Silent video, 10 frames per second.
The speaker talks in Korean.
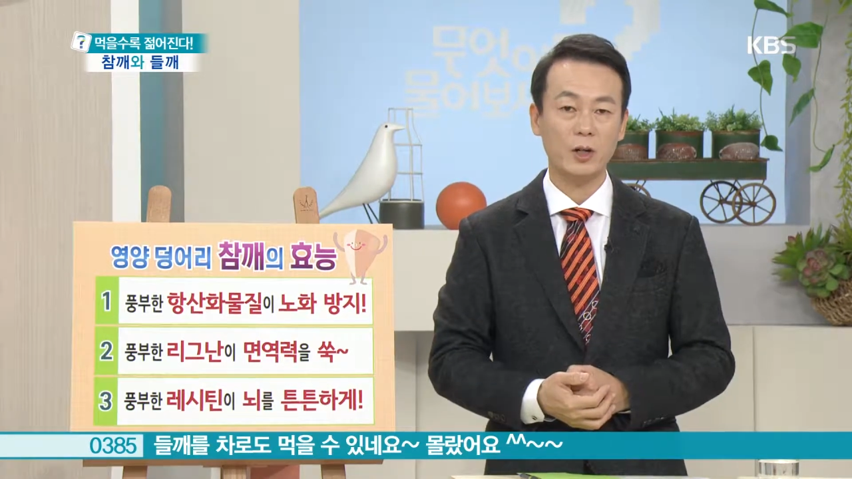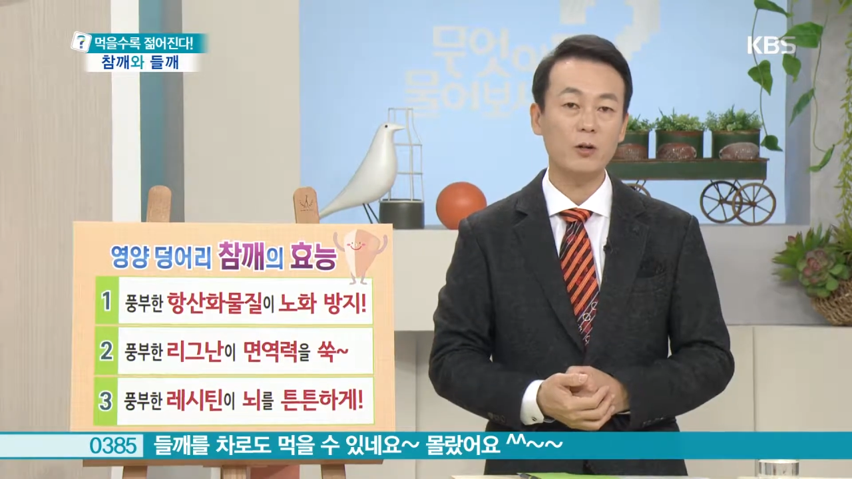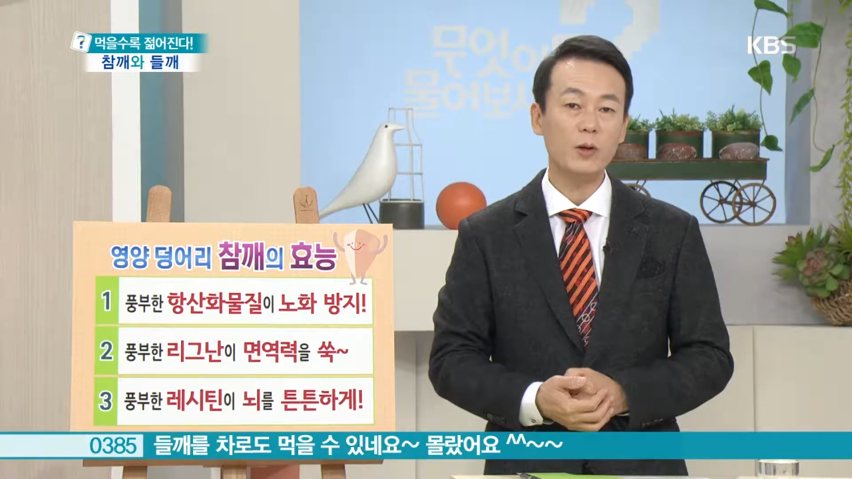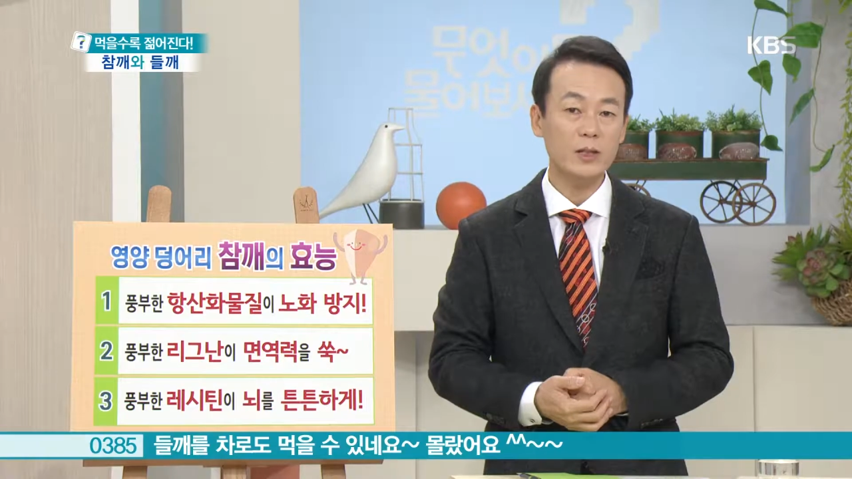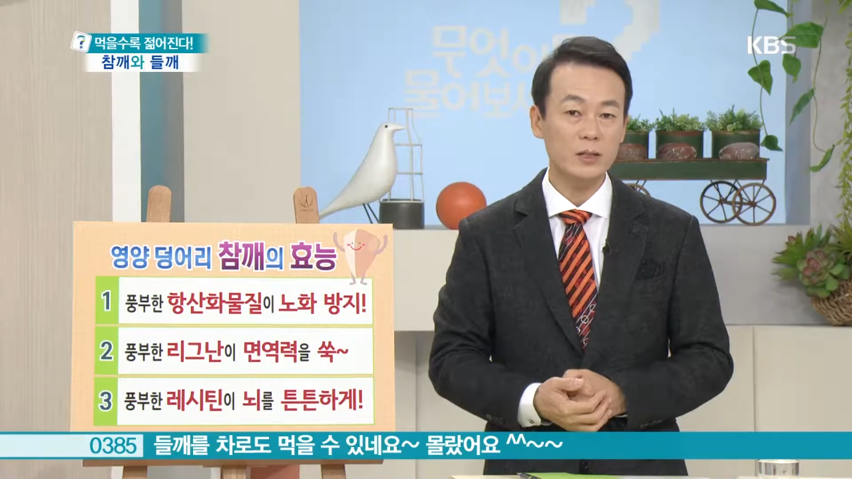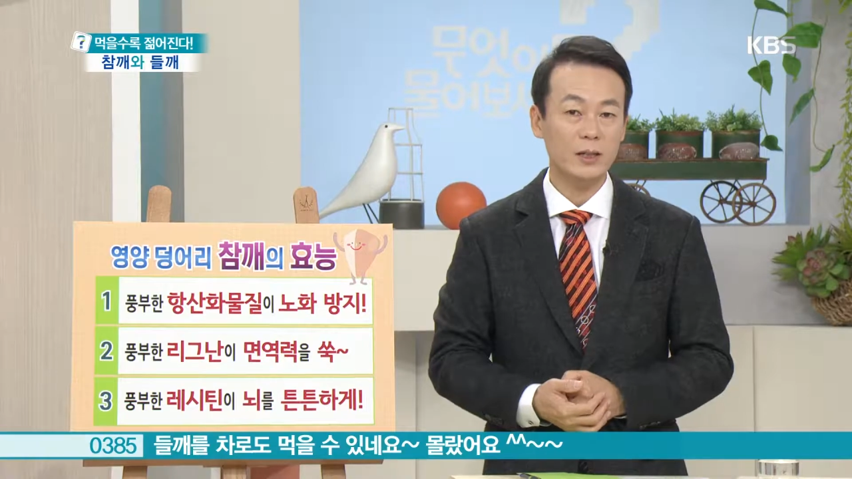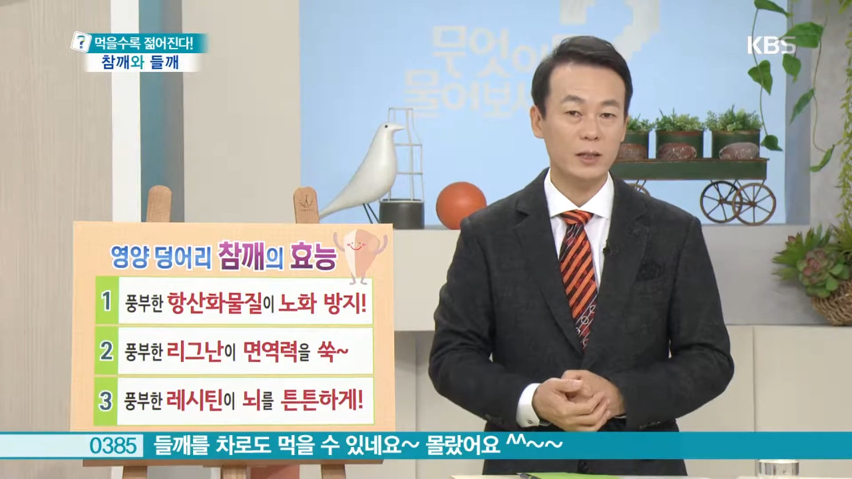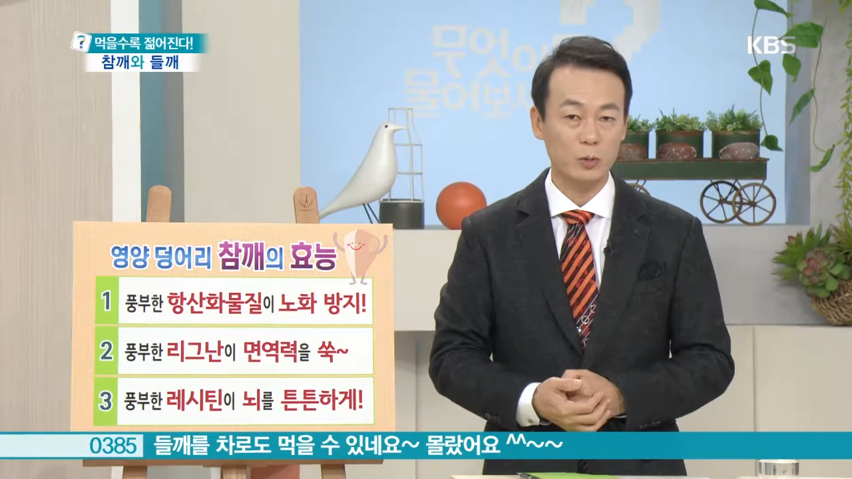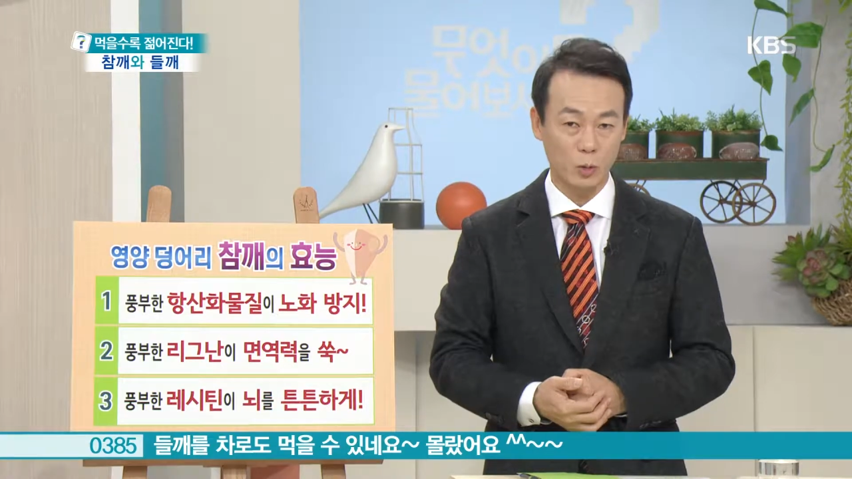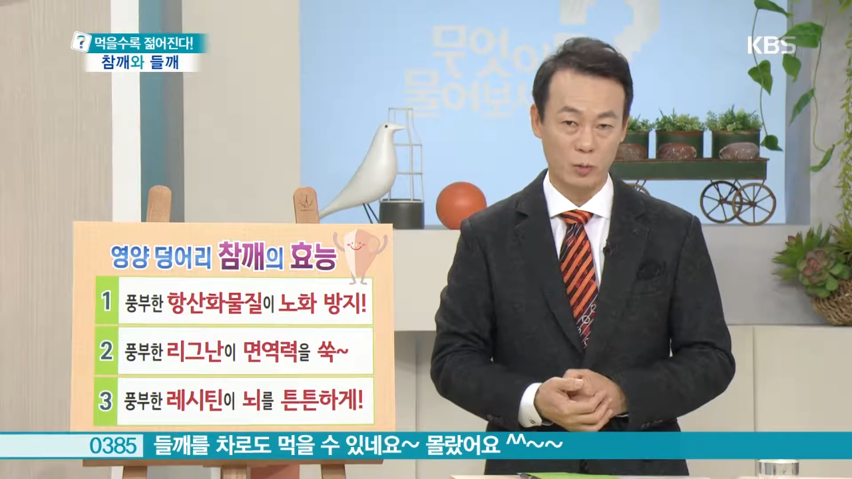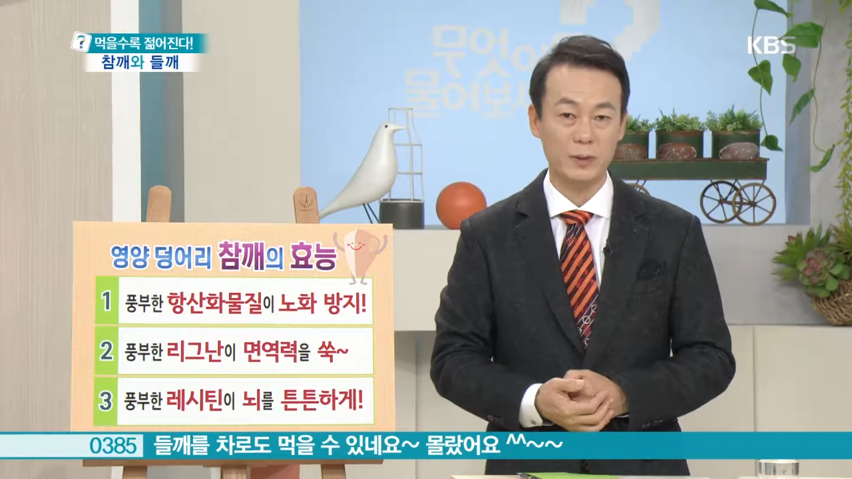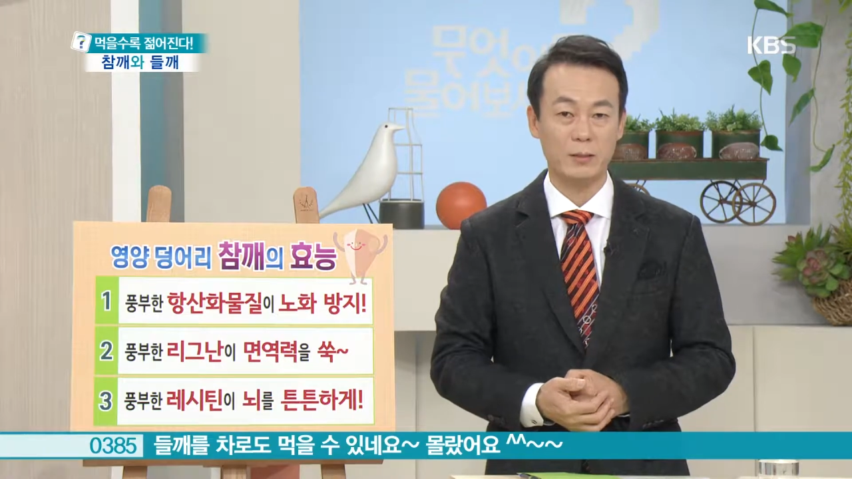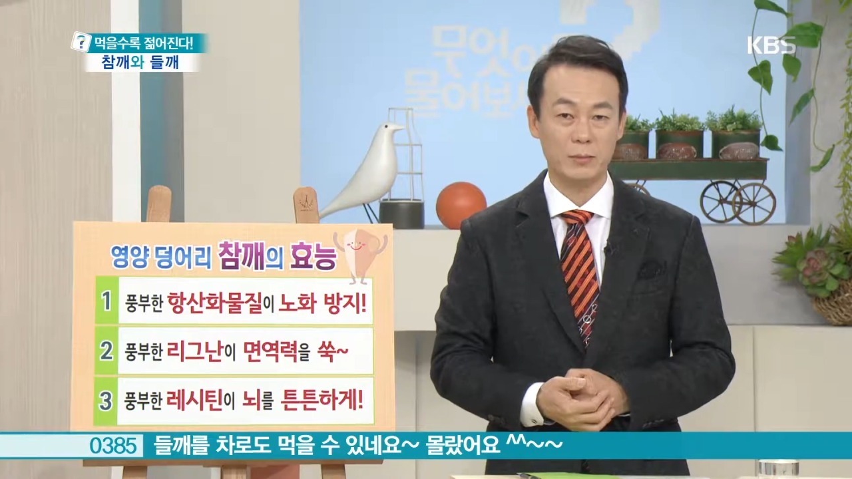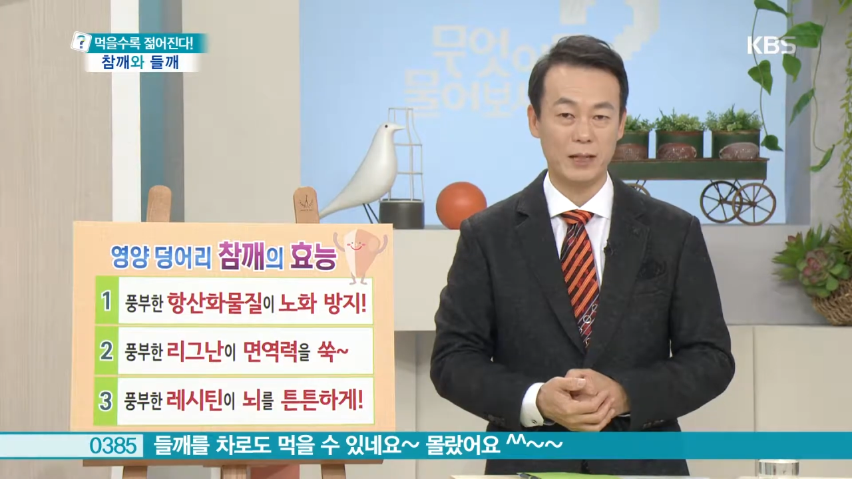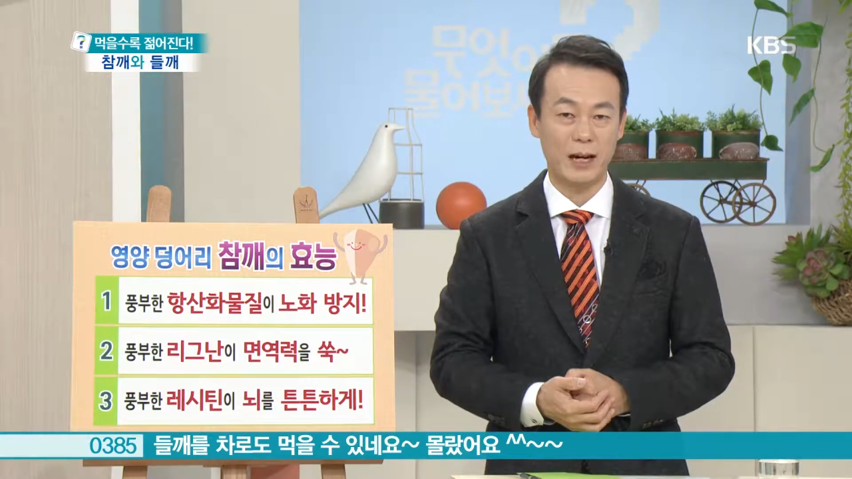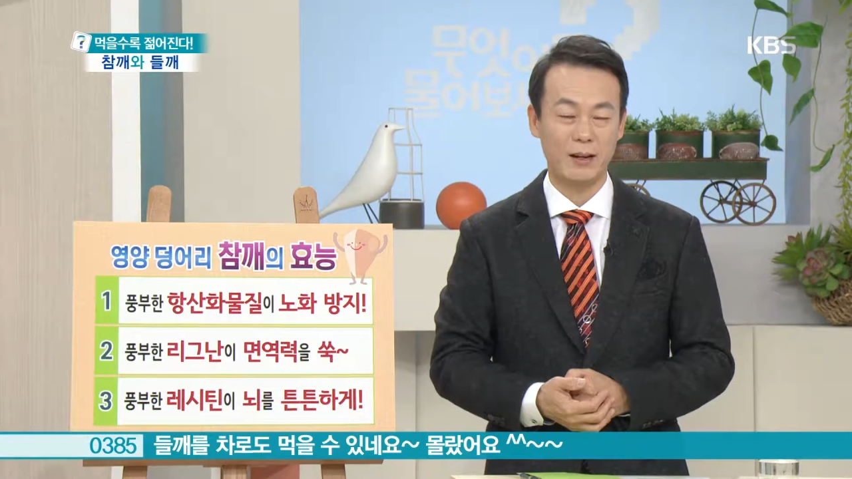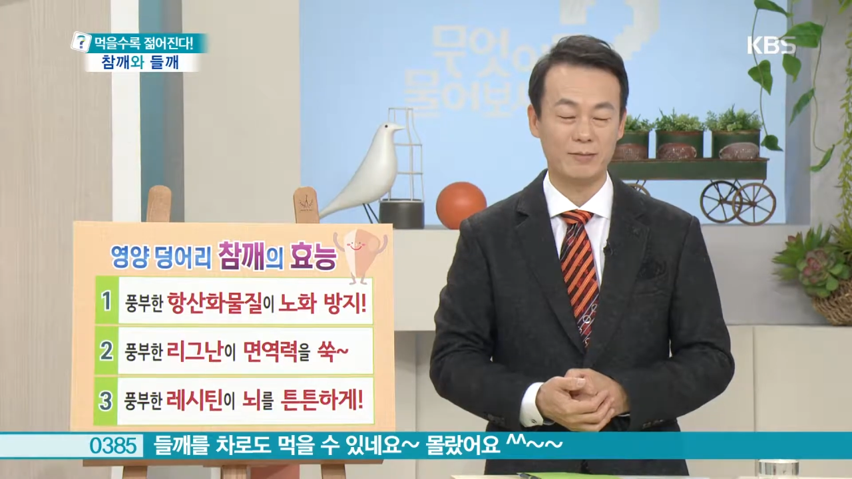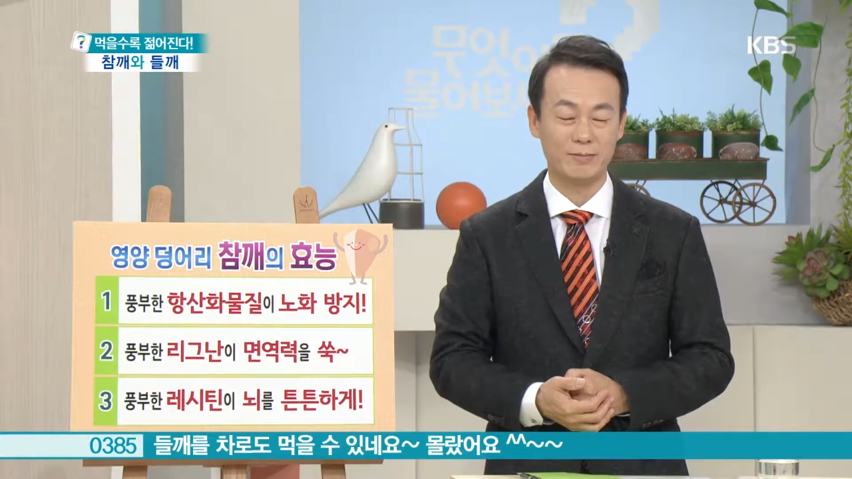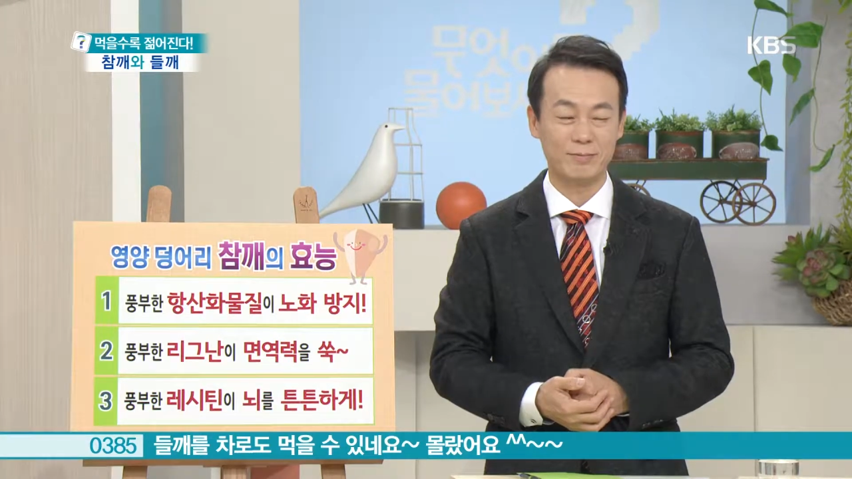혈관 질환에도 도움이 됩니다.